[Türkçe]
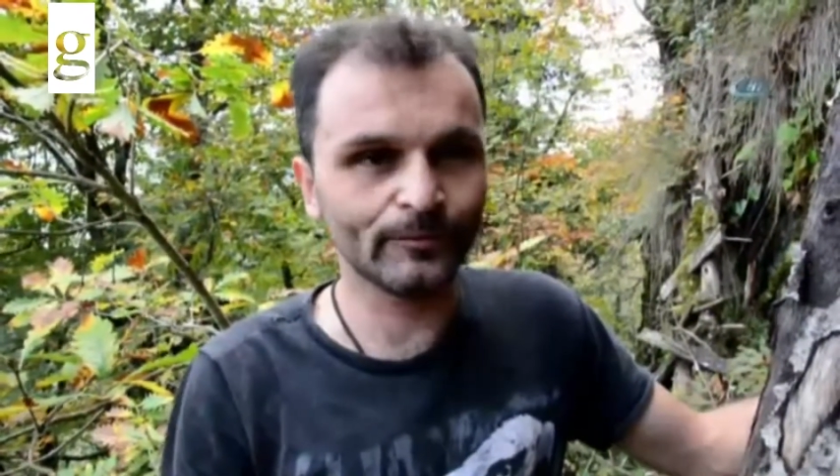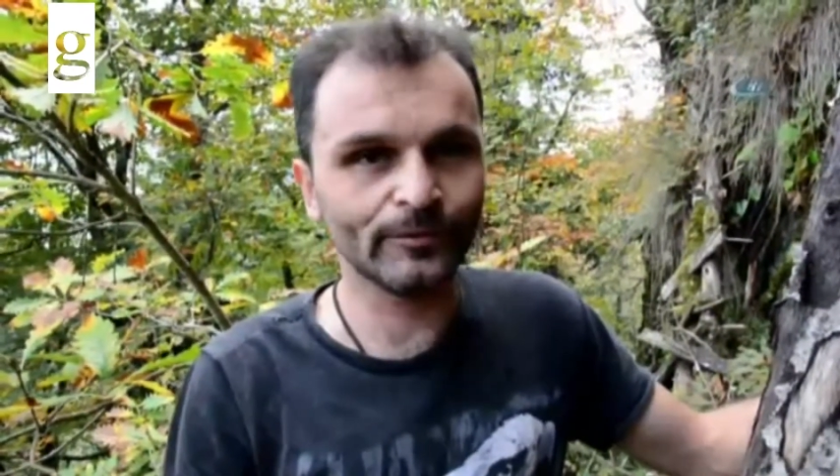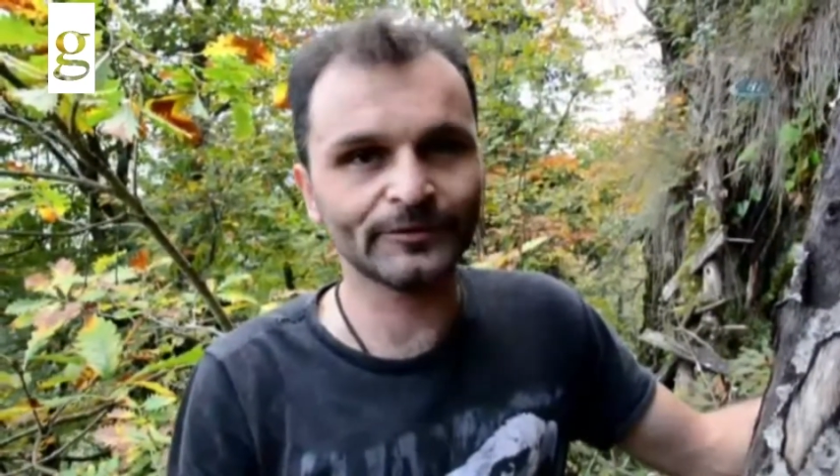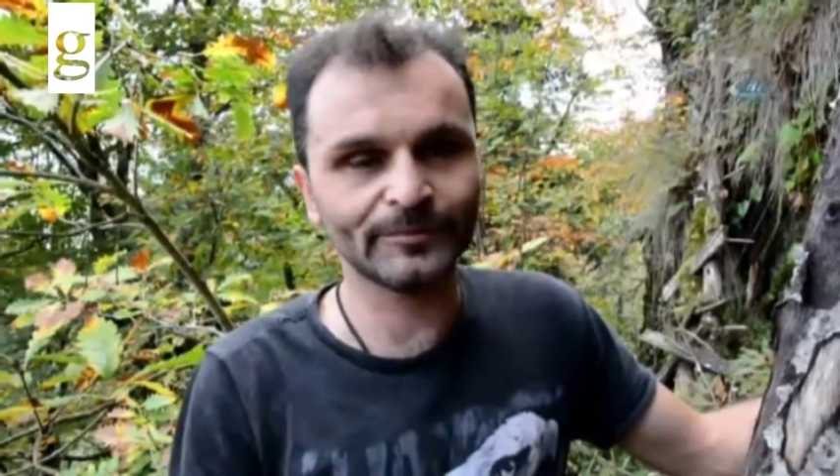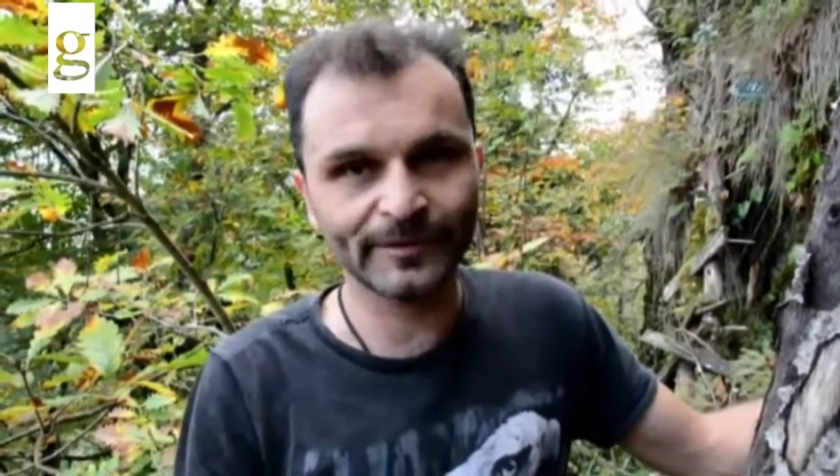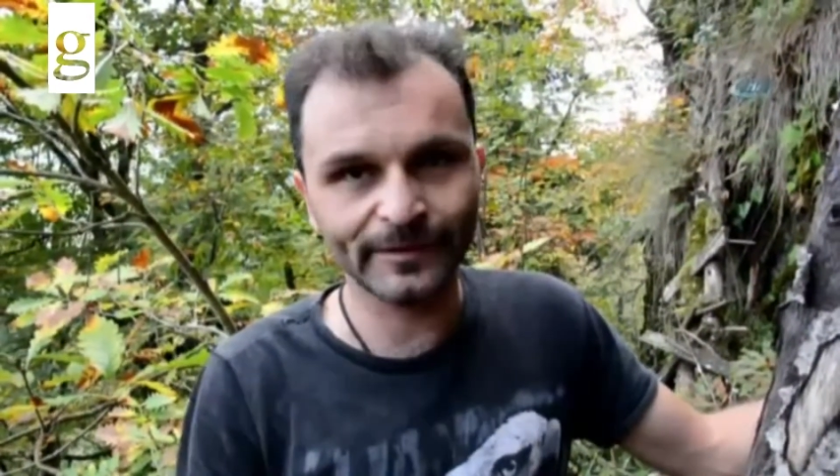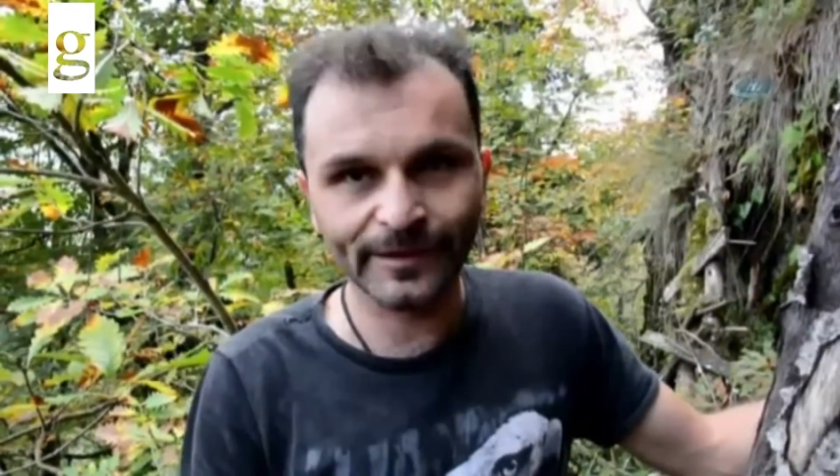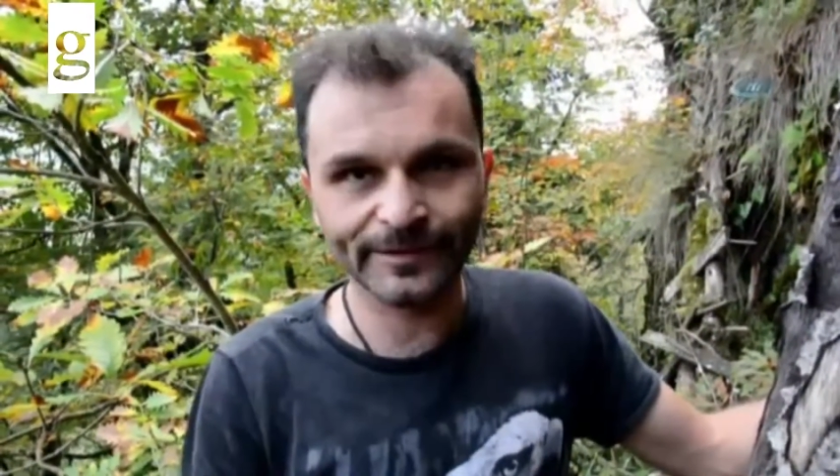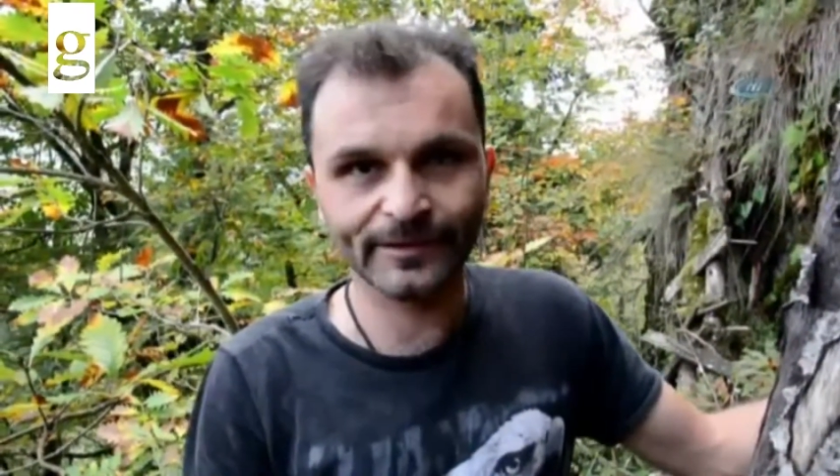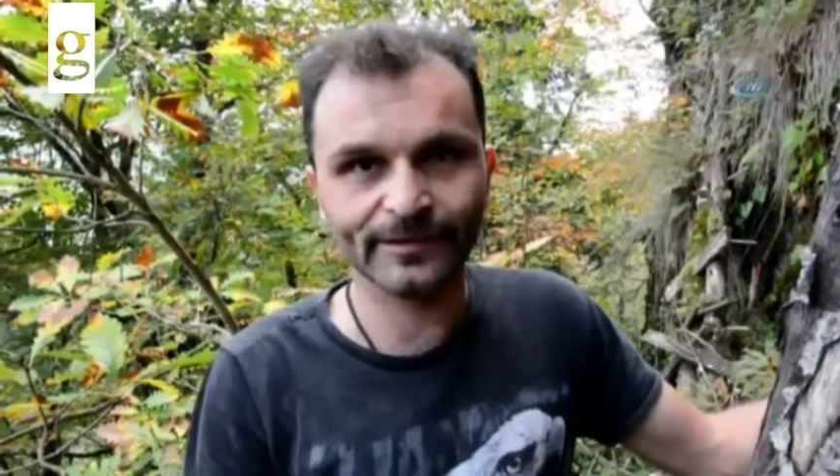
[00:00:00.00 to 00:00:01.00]
ulaşması
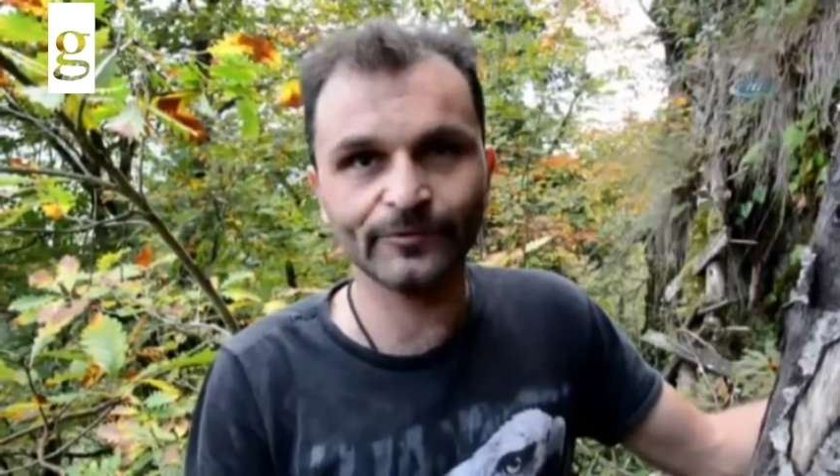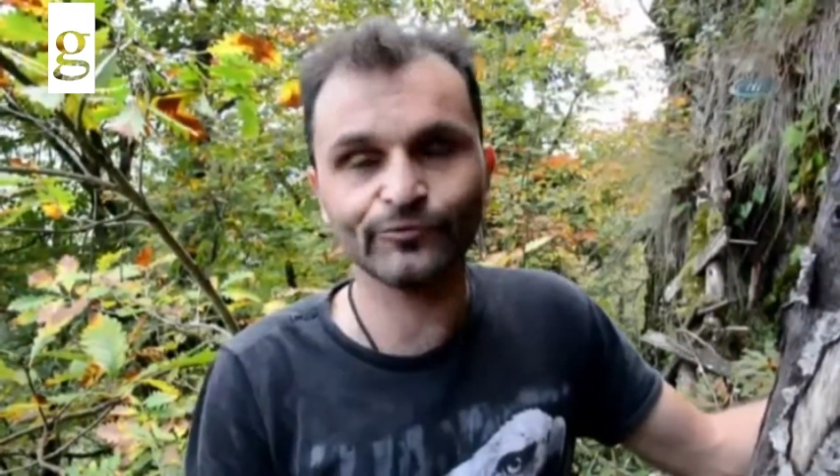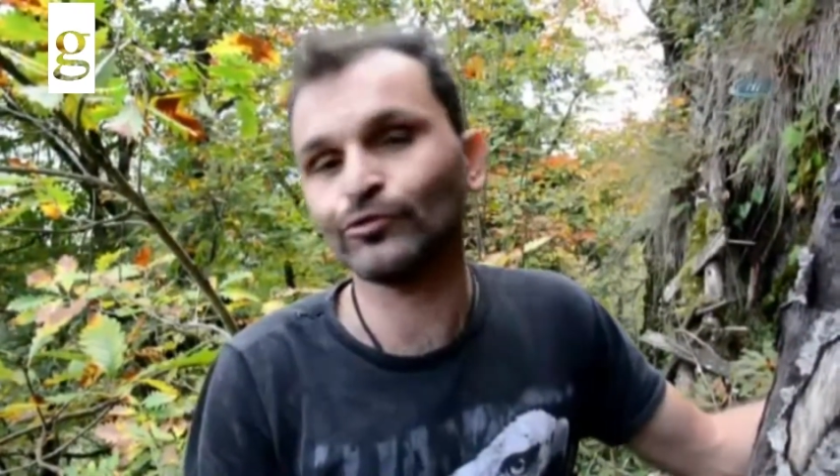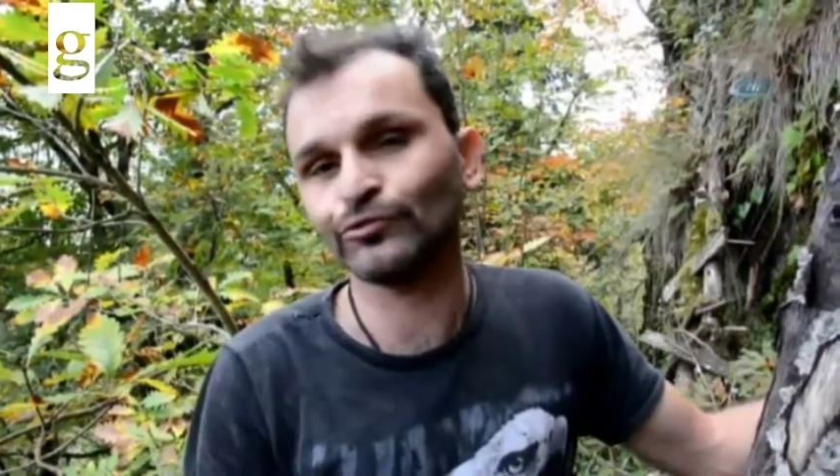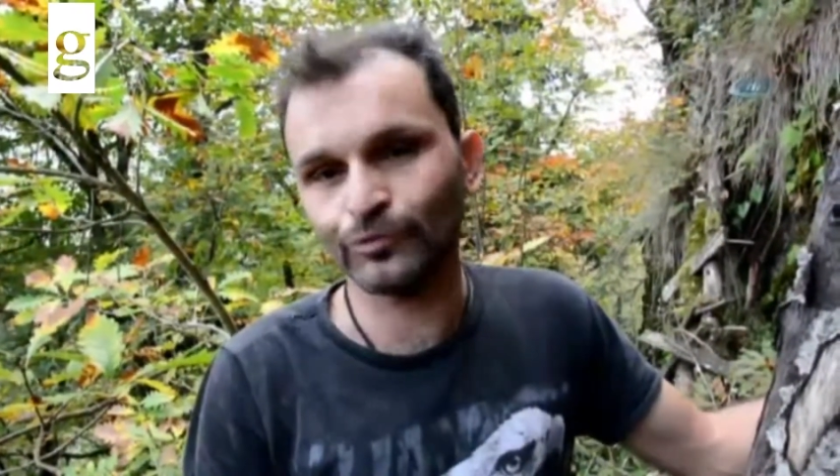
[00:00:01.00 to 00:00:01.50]
gerçekten çok